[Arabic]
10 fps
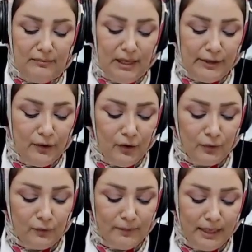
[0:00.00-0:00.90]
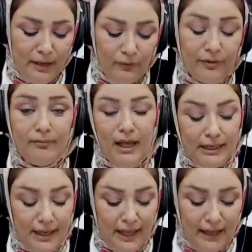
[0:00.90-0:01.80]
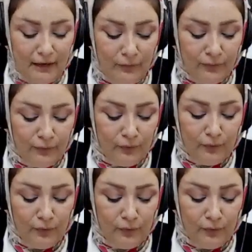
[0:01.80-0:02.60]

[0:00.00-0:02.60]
مليون و108 ألف و135